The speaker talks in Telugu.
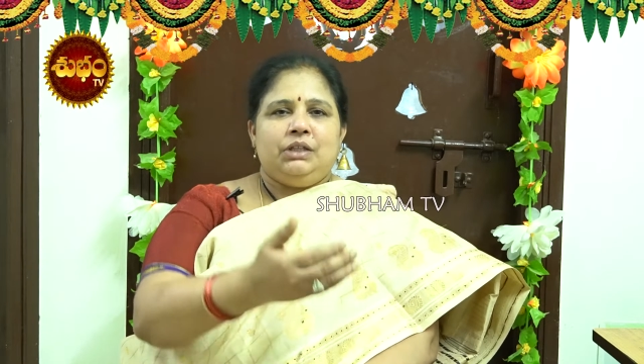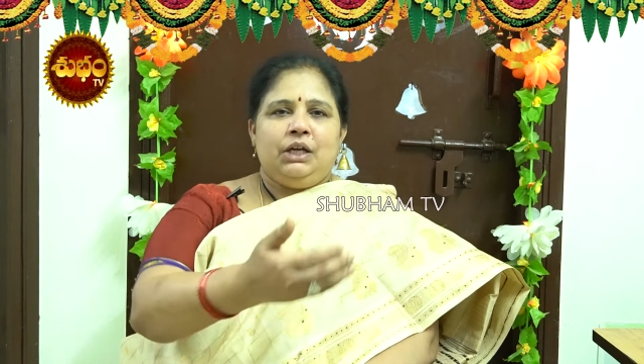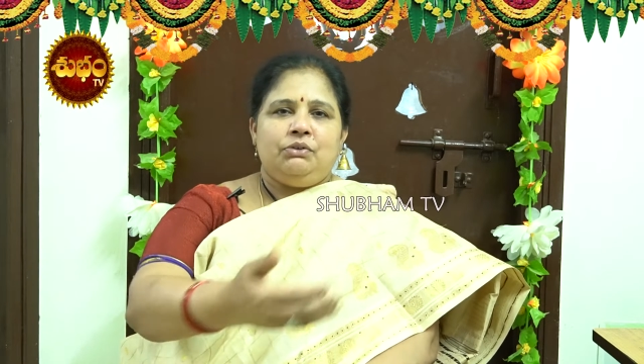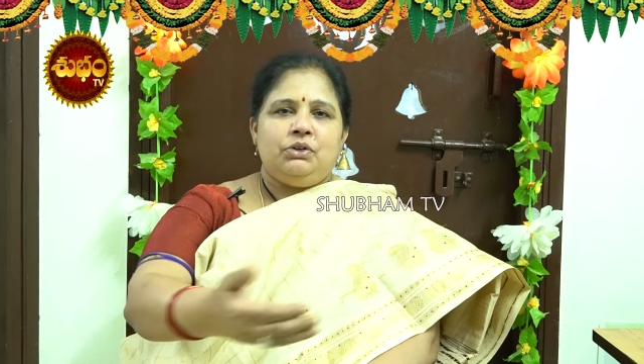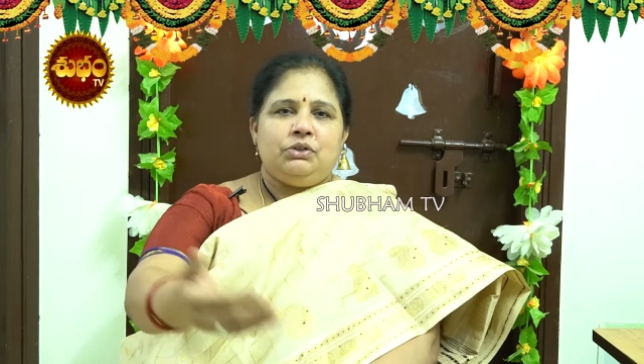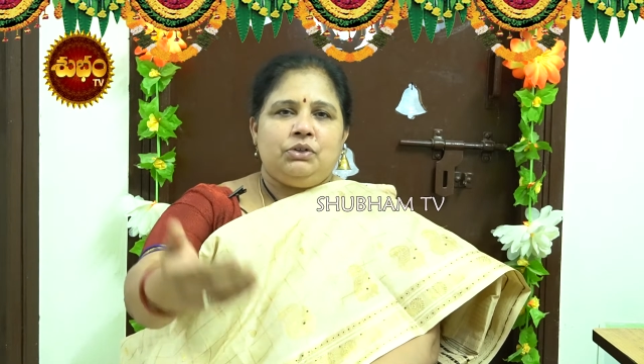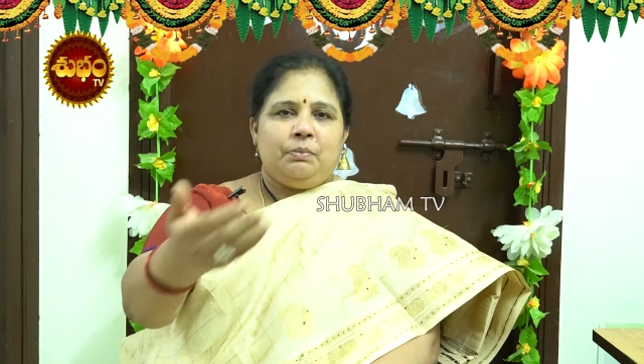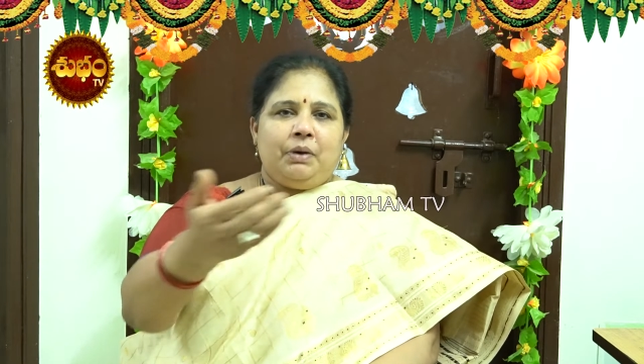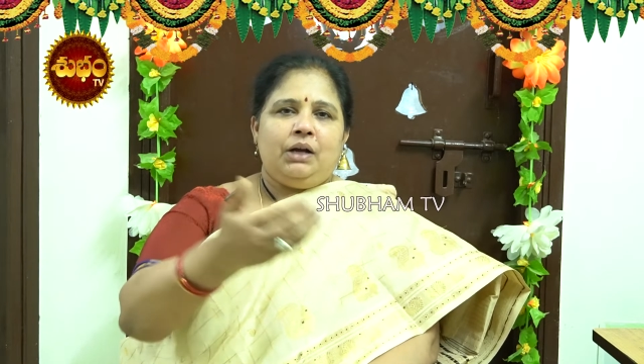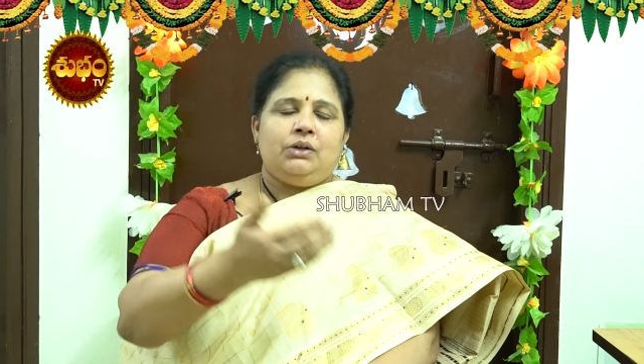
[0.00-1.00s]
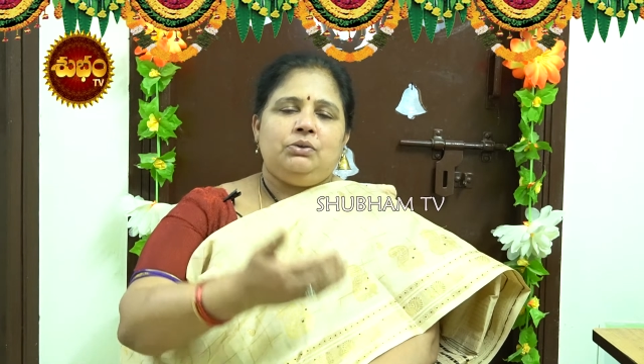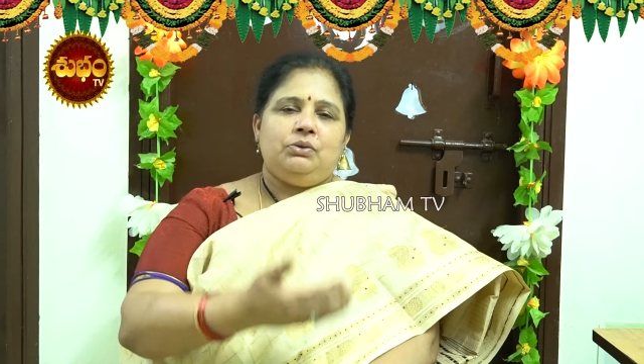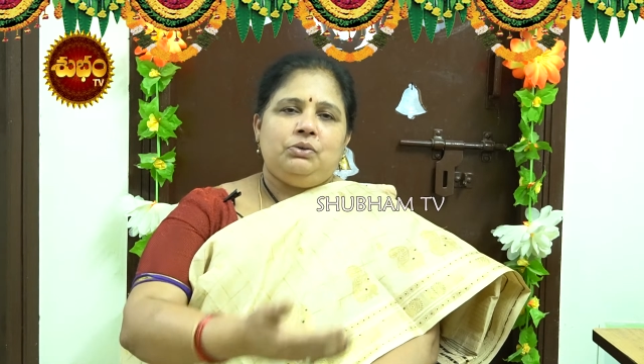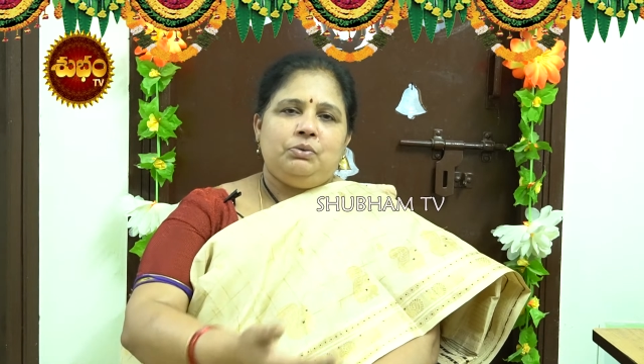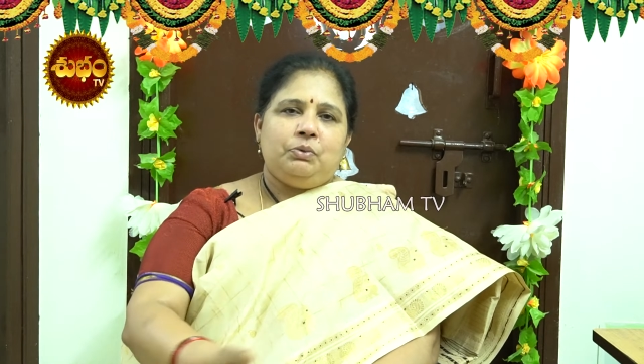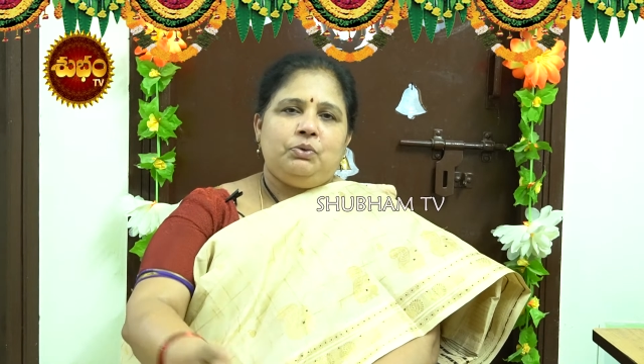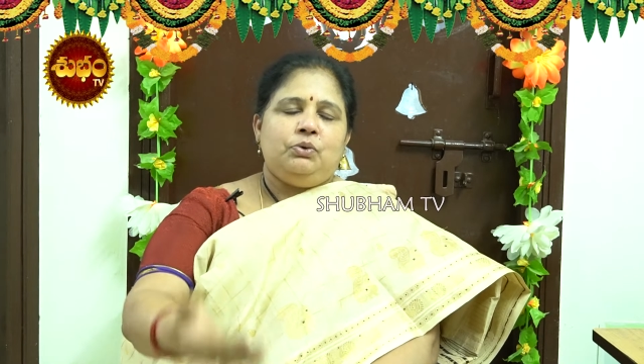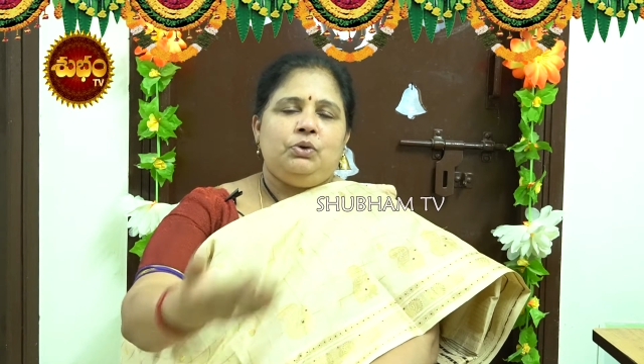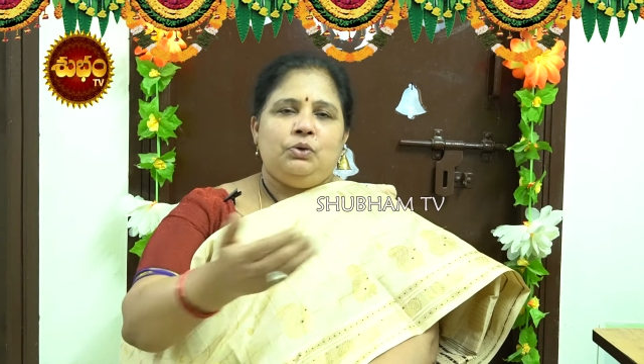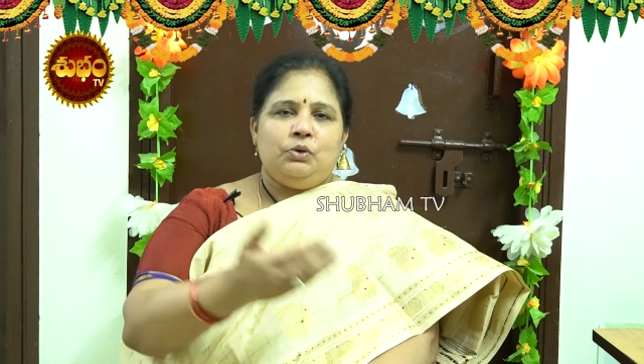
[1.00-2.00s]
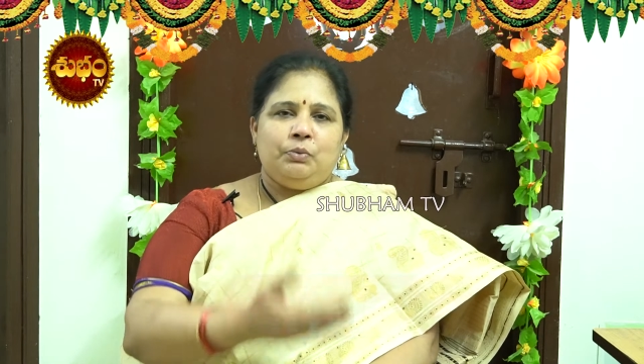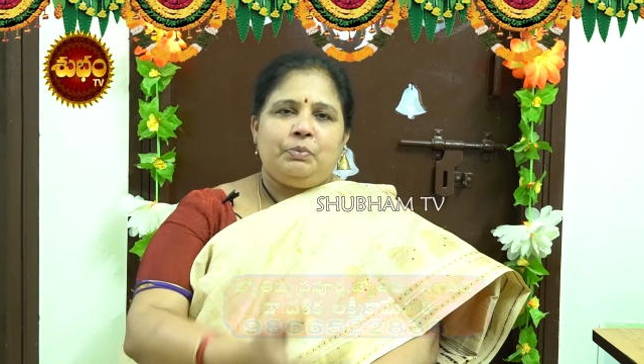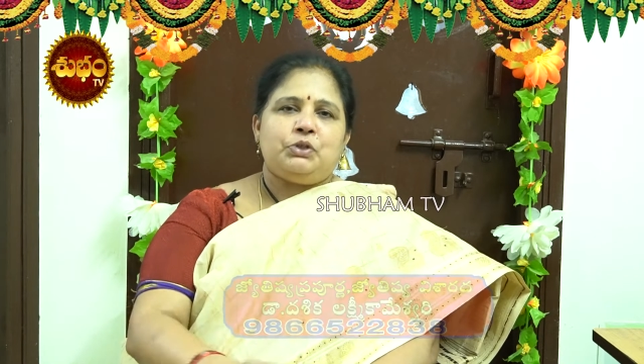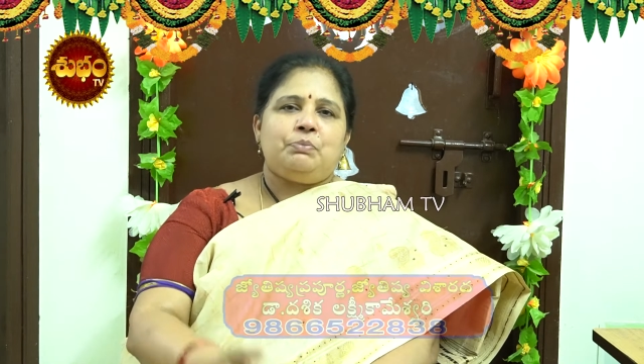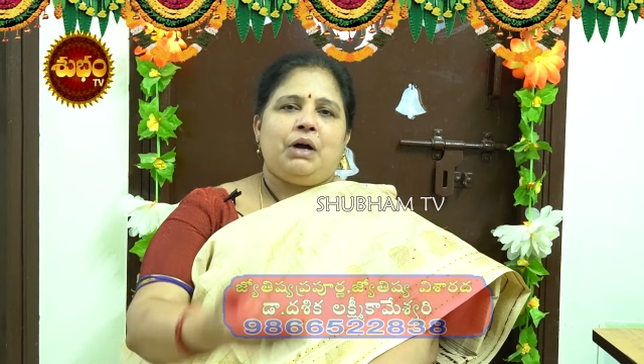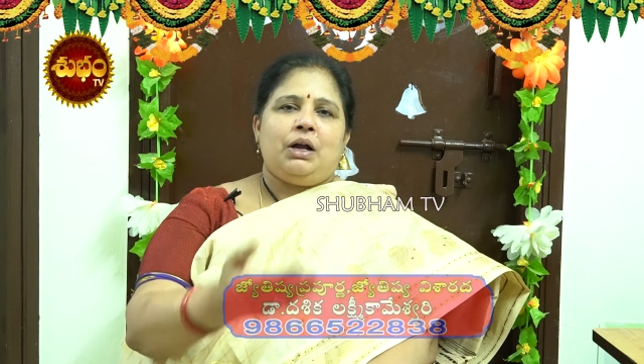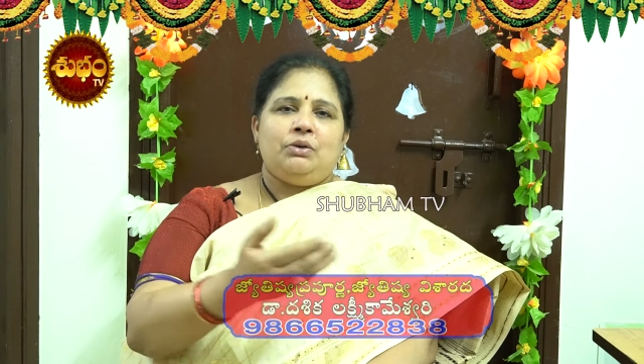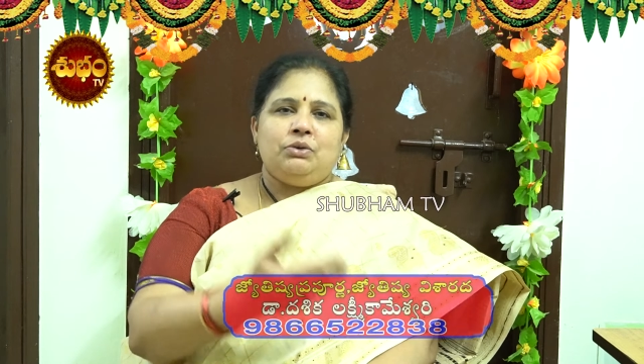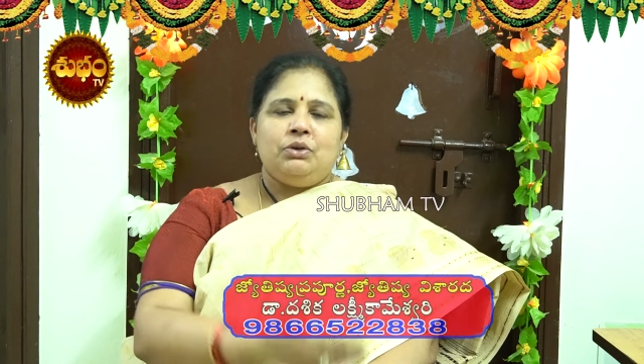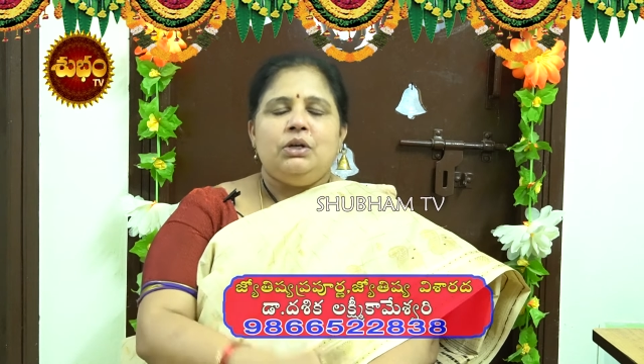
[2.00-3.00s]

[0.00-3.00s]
దేవుడితో పాటు పూలు పుష్పాలు